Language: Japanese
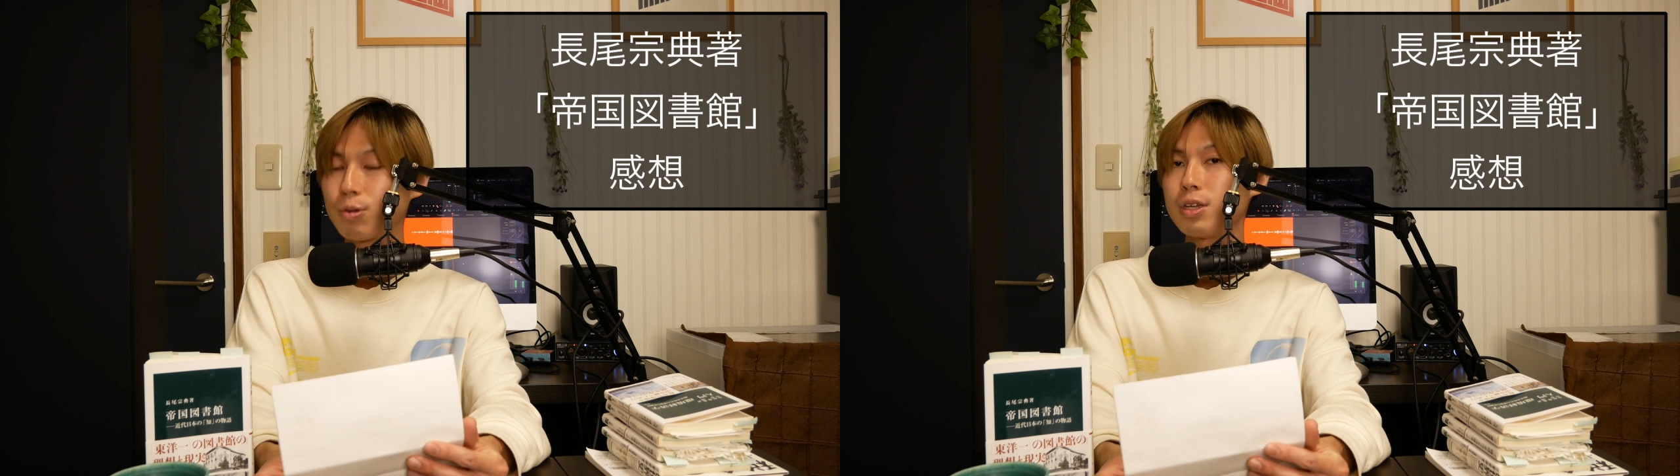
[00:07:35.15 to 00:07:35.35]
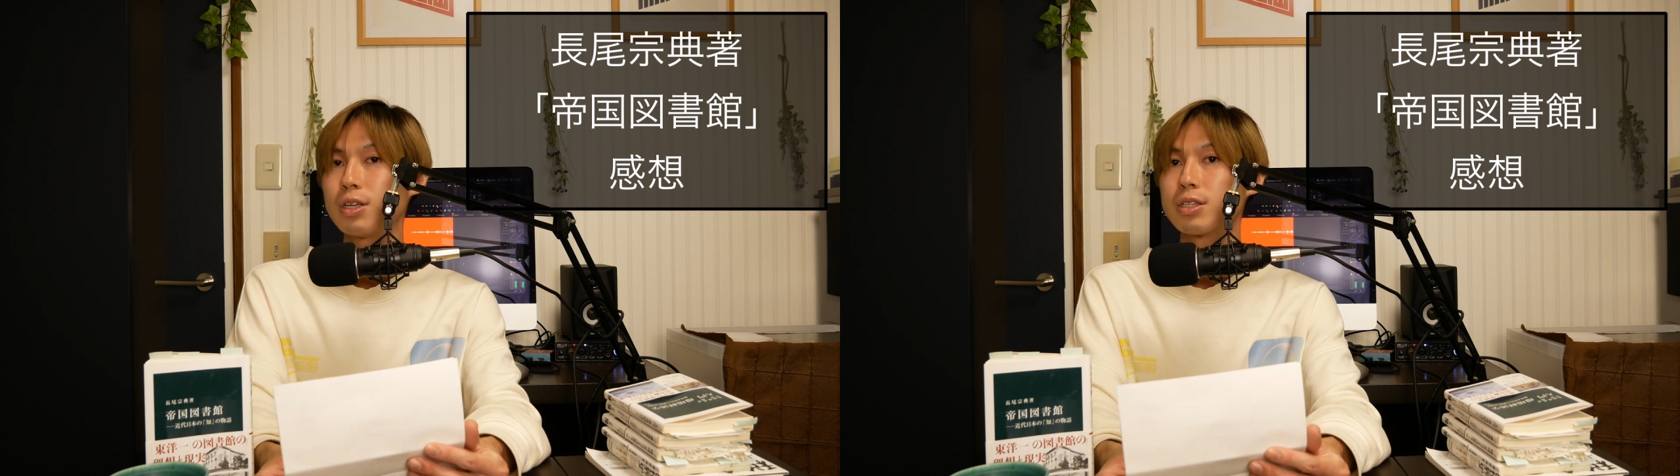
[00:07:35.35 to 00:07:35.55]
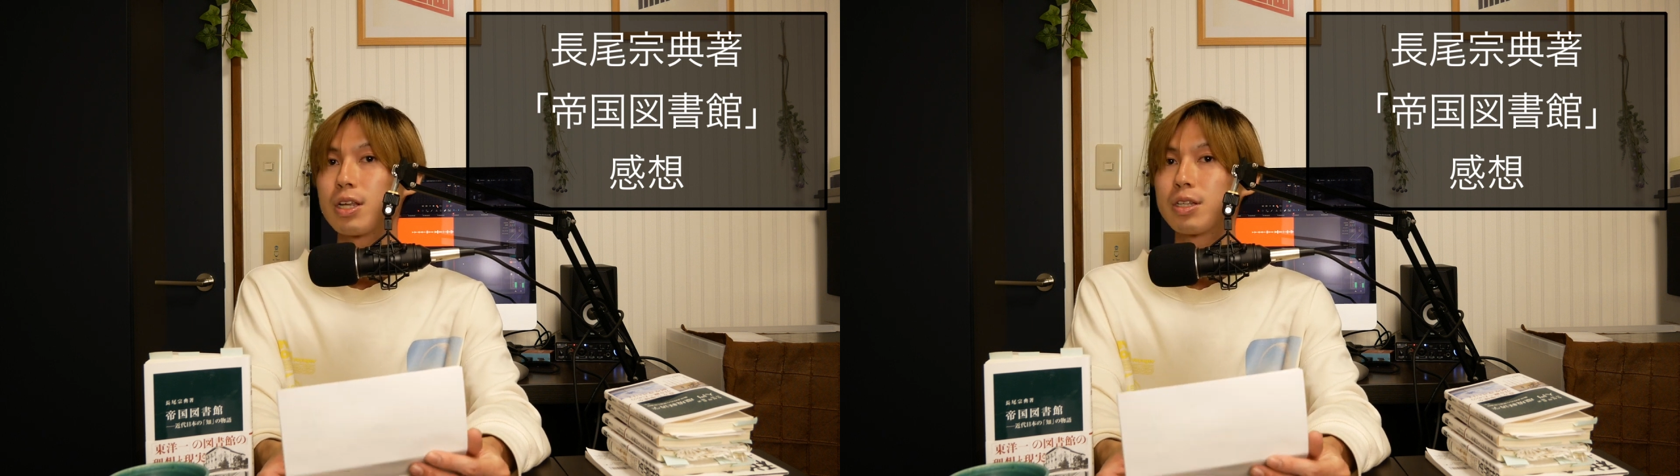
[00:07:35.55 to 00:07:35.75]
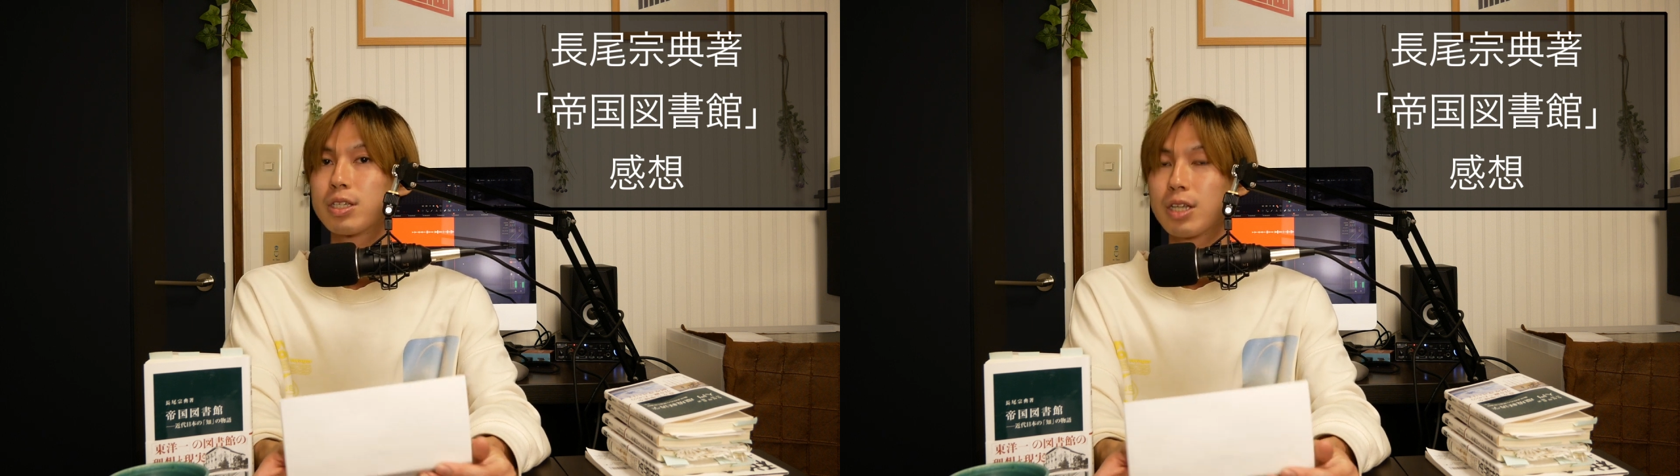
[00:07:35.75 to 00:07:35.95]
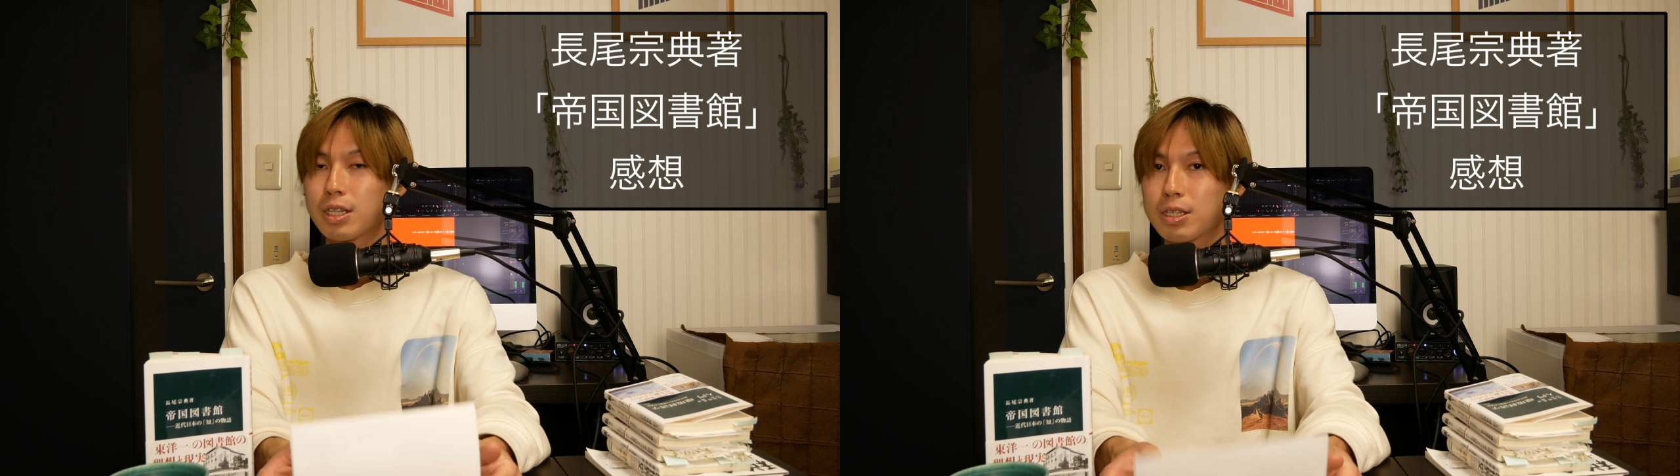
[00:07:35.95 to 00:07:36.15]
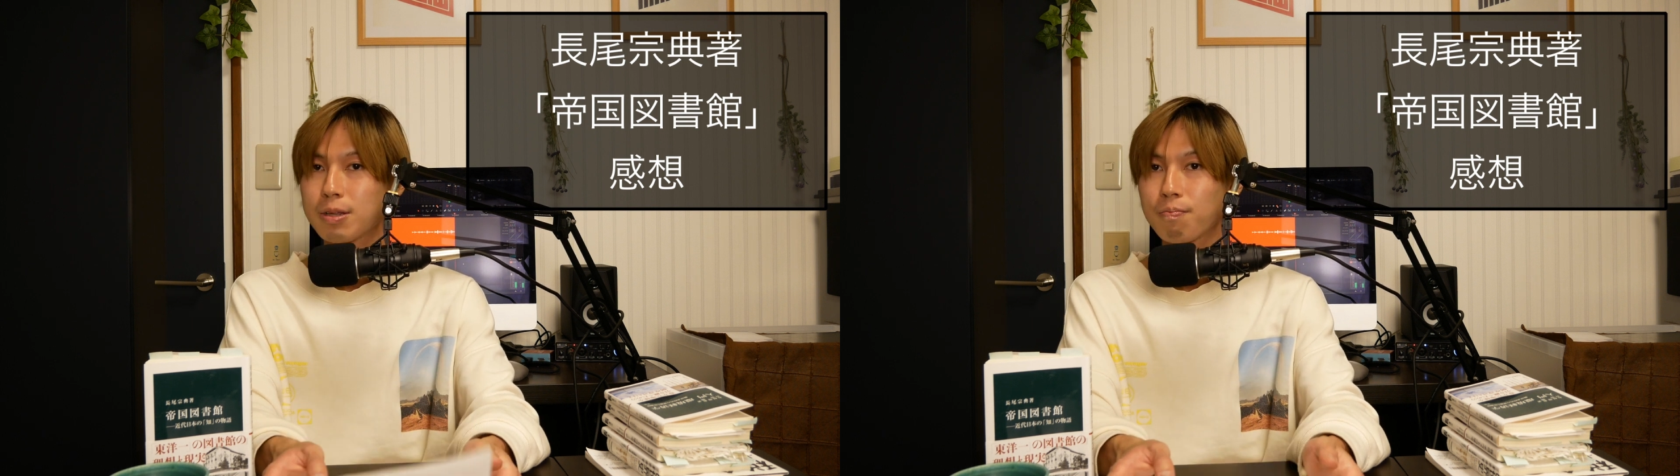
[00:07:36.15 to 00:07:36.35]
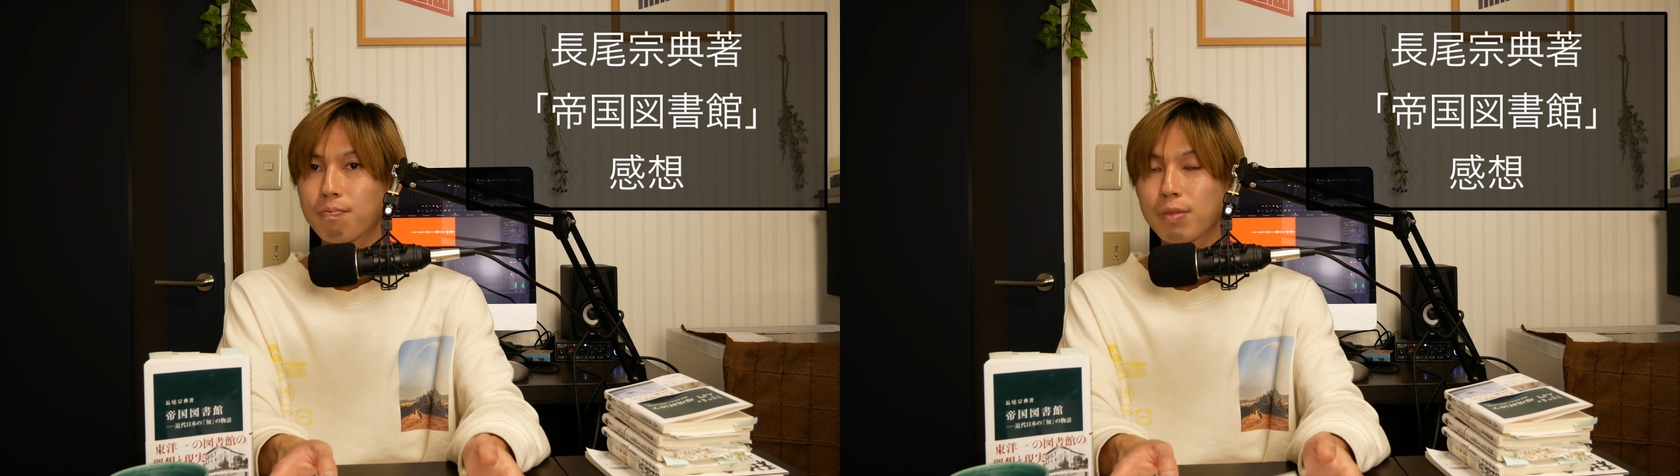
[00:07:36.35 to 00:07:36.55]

に設置したんです。